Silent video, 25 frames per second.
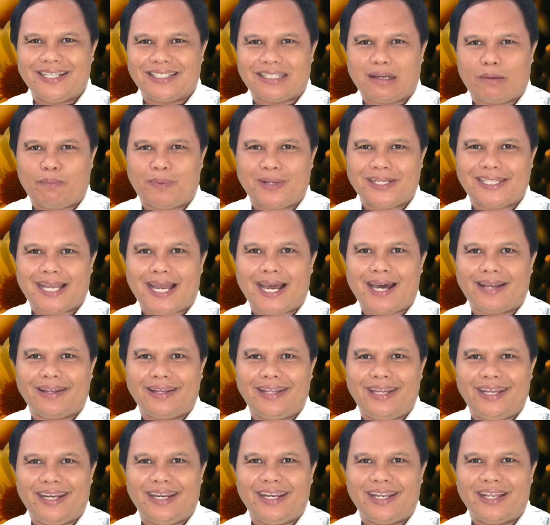sampai
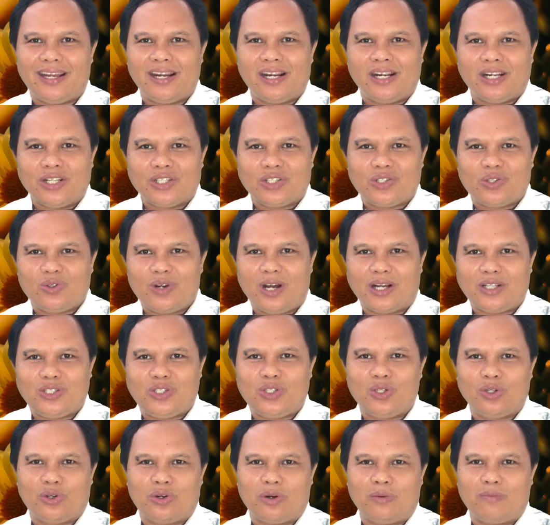saat ini sudah
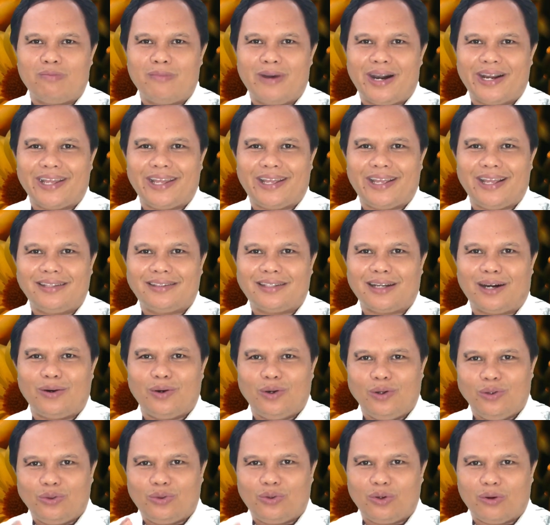cukup bagi
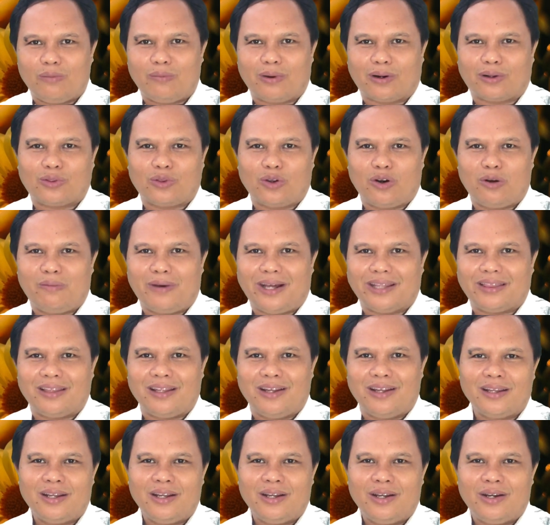kita untuk bertobat,
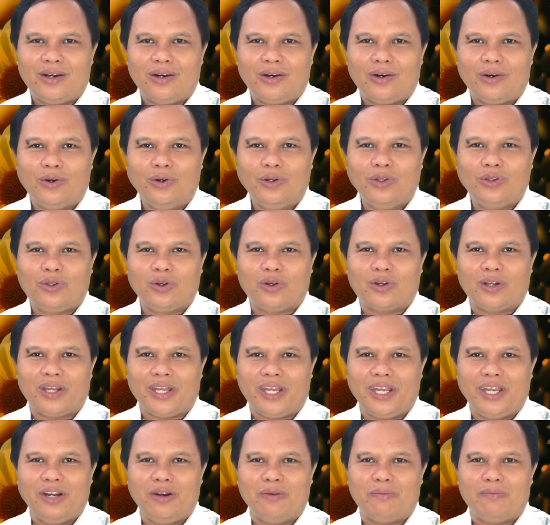untuk
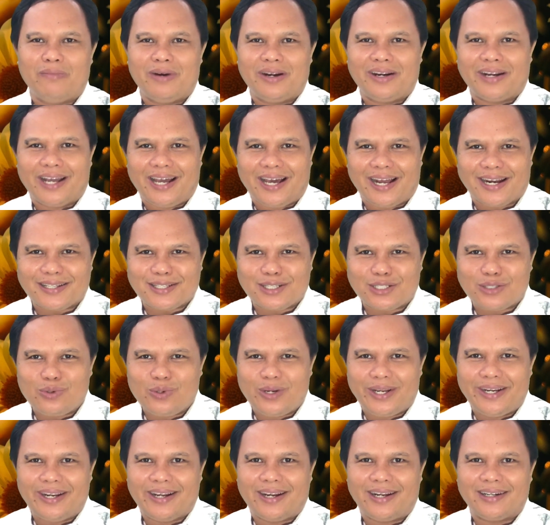hidup benar
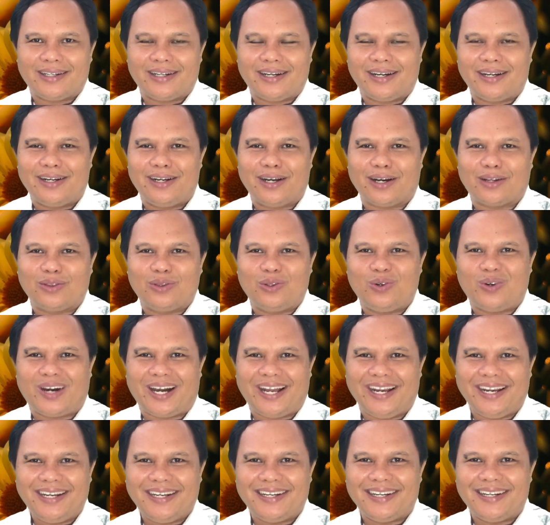sesuai dengan kehendak
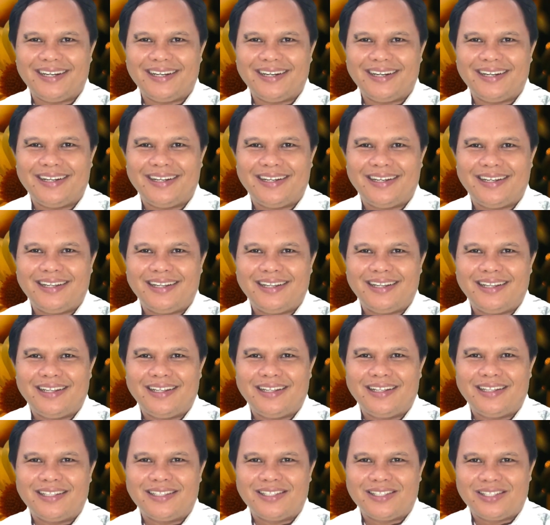Tuhan?
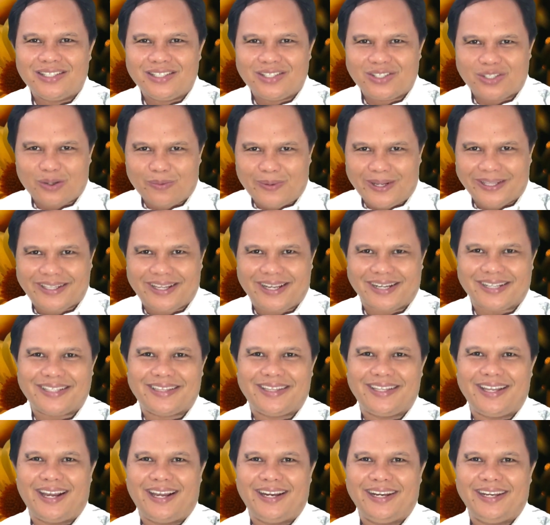Sobat
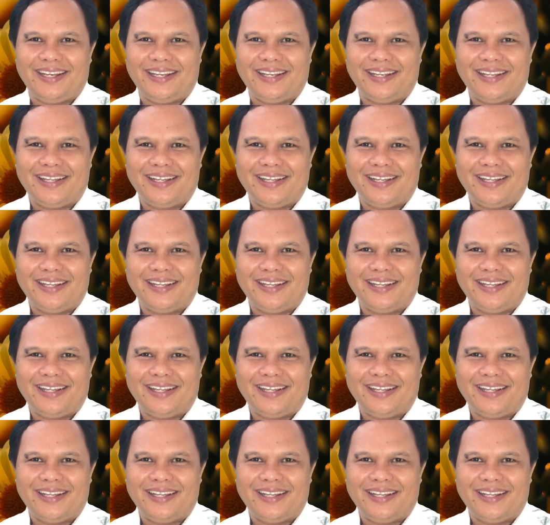Kristiani,